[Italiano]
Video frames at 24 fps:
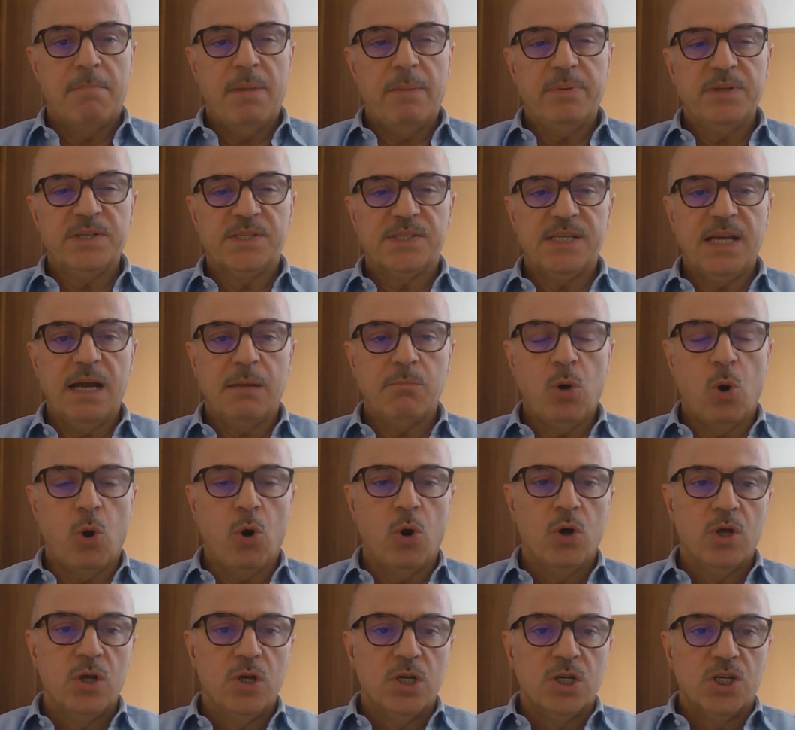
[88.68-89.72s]
Ma
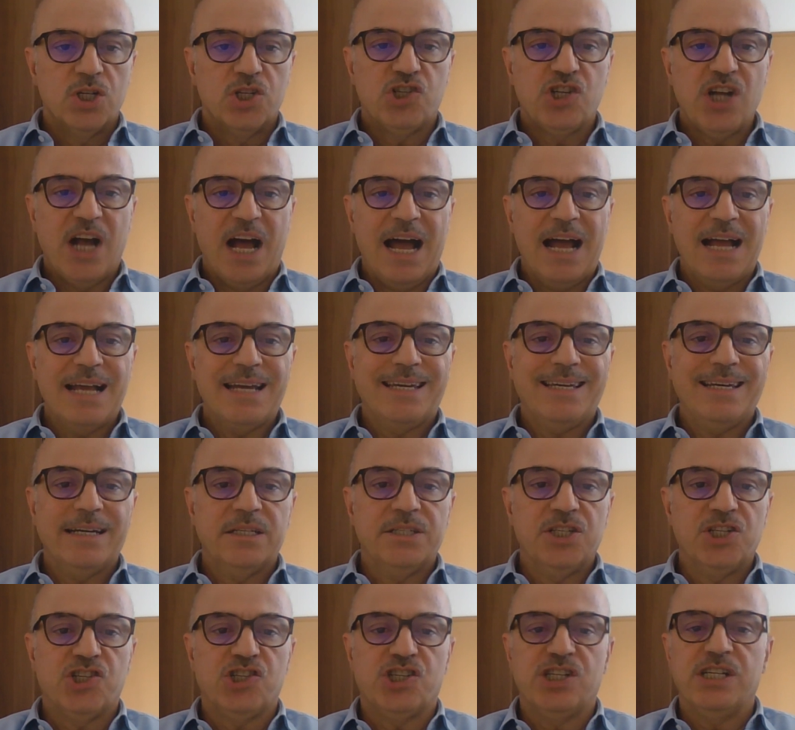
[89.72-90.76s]
pensiamo già anche
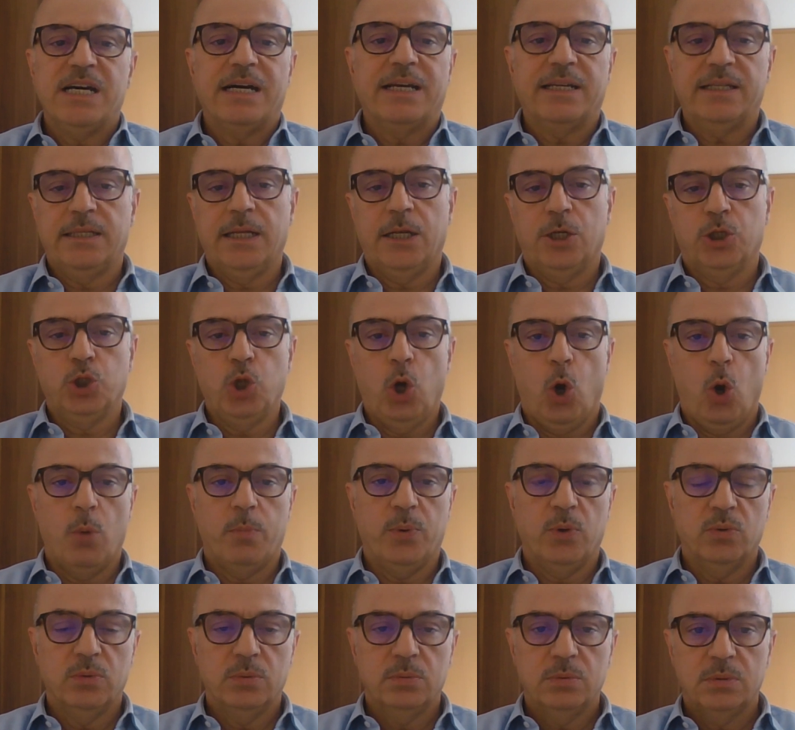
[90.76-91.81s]
agli scenari del
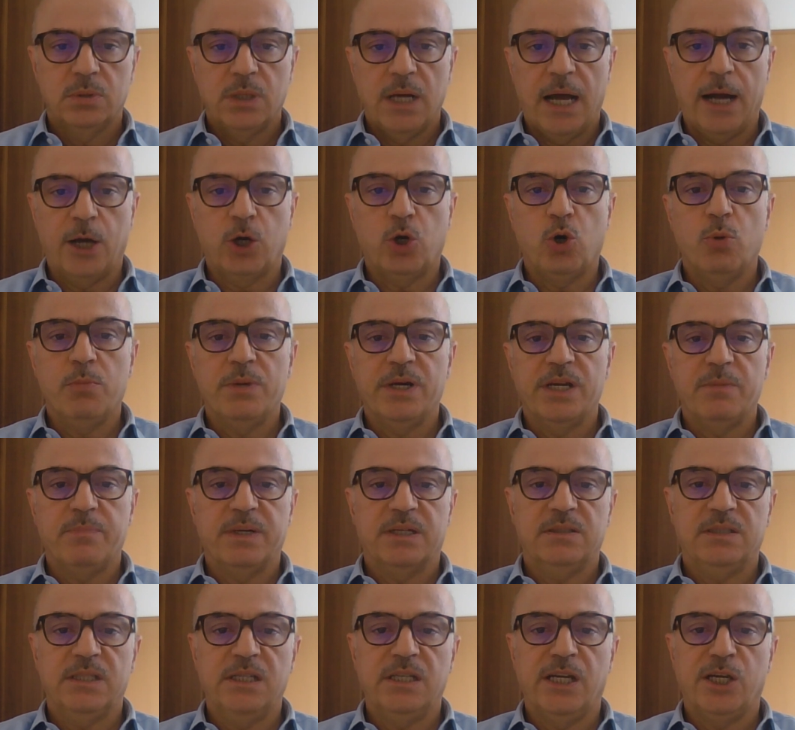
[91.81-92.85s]
dopo, a come
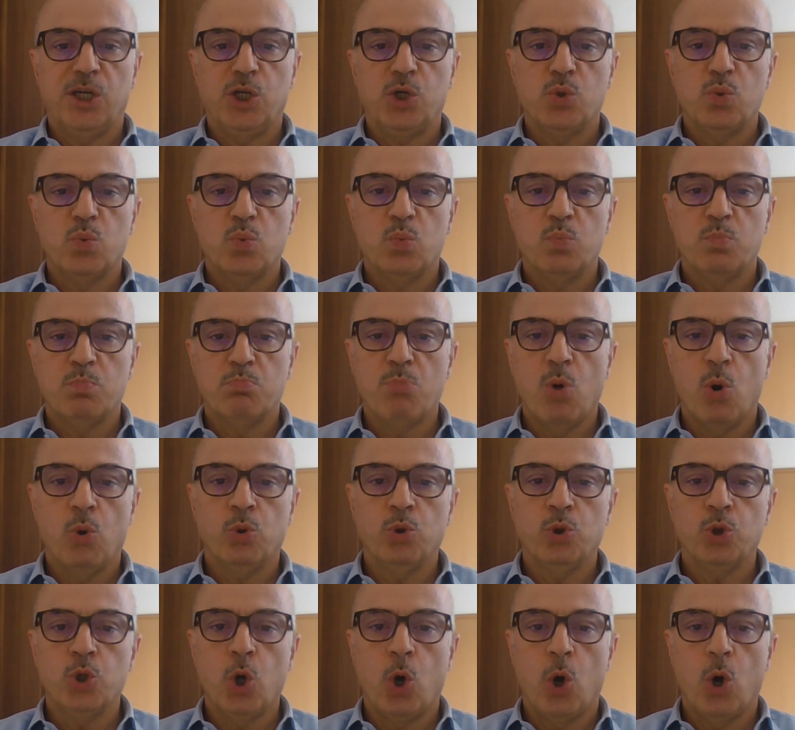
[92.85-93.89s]
ripartire in un
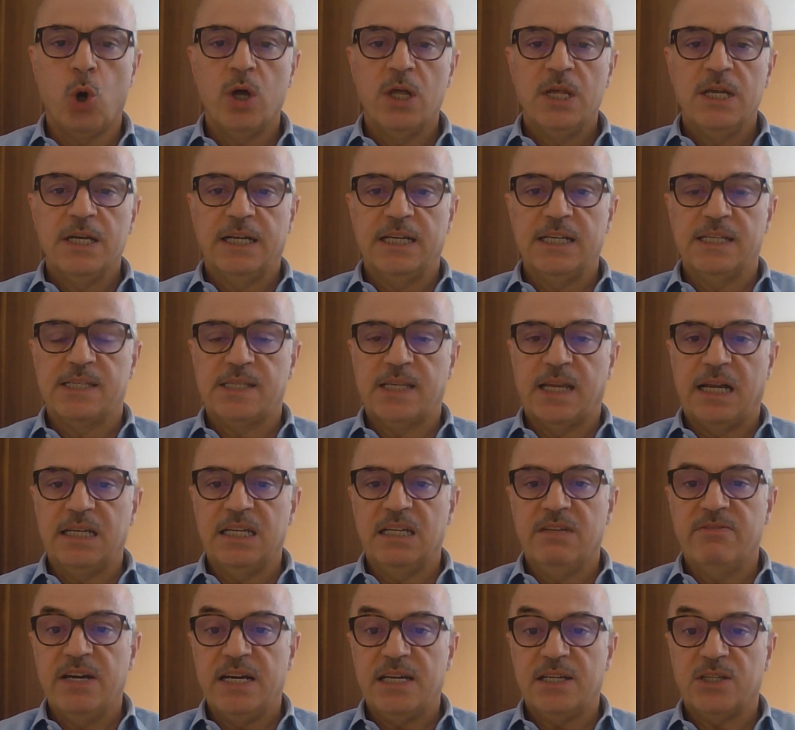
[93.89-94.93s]
mondo che sarà
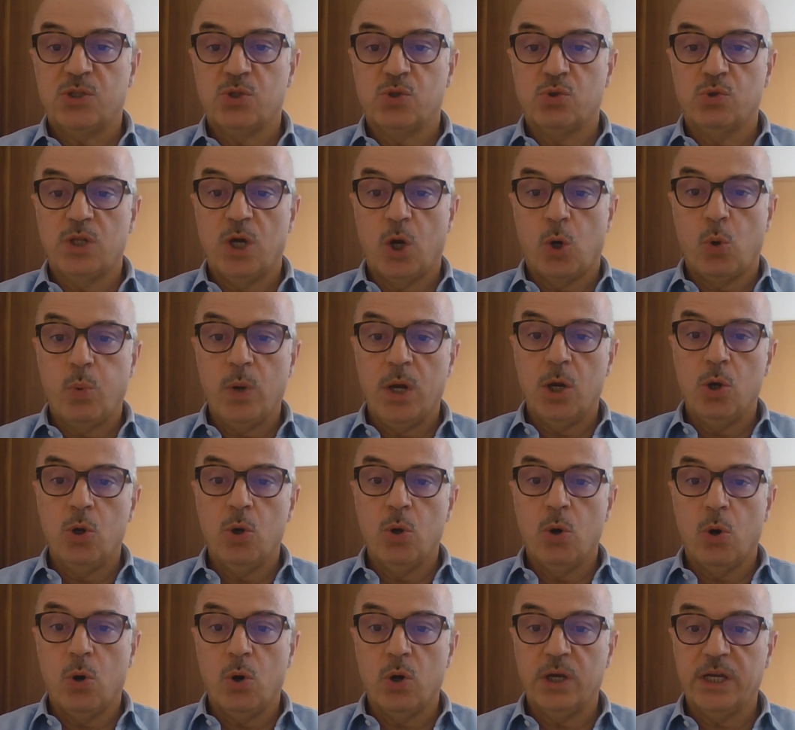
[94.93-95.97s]
diverso da
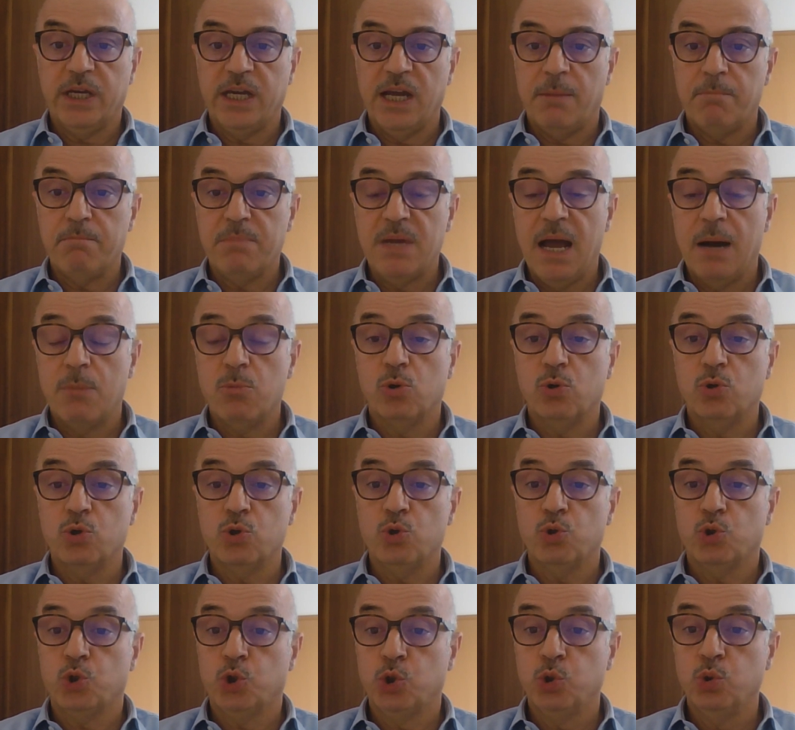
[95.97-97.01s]
quello che abbiamo
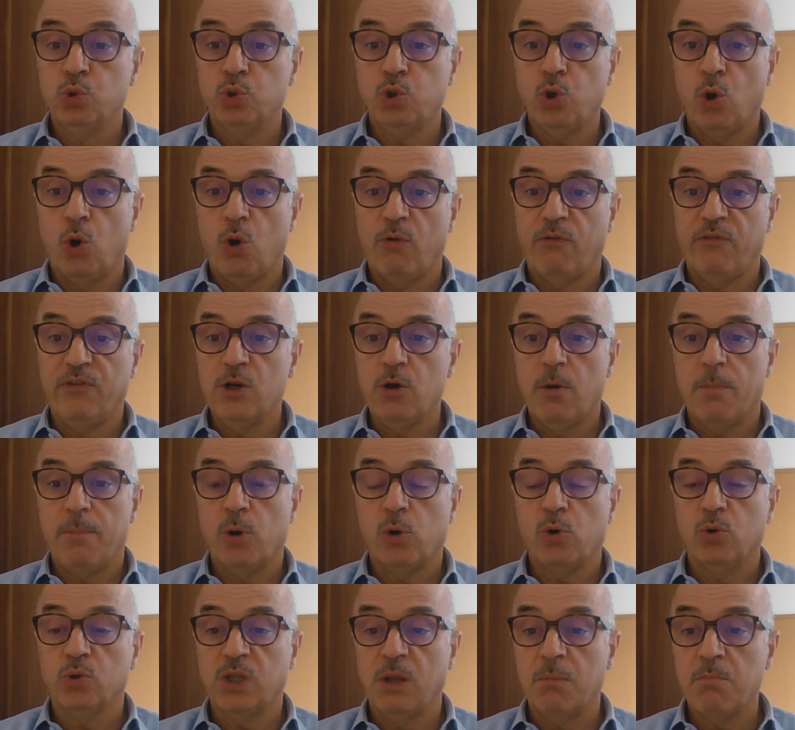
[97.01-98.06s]
conosciuto fino a
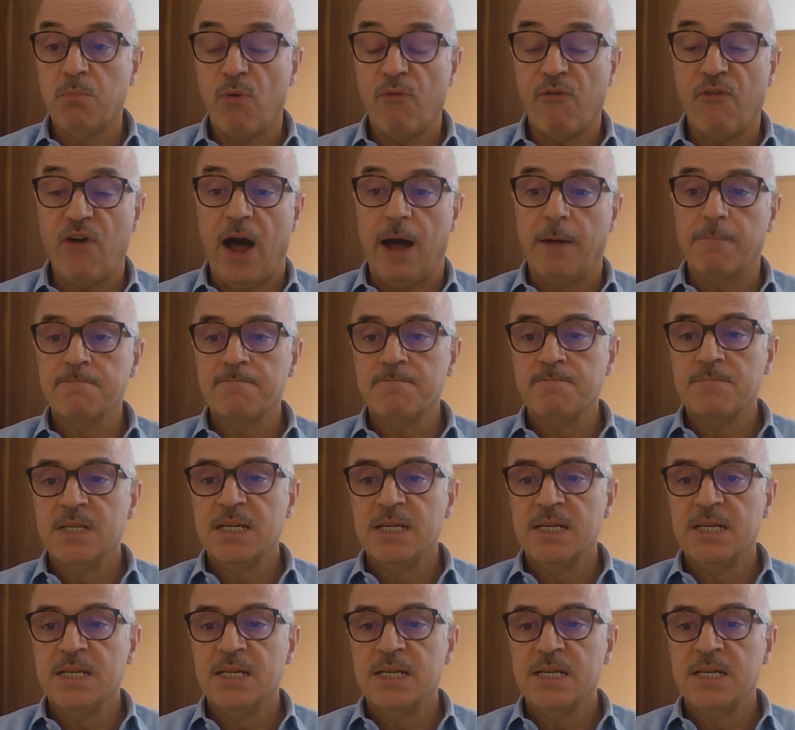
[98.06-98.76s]
poco tempo fa.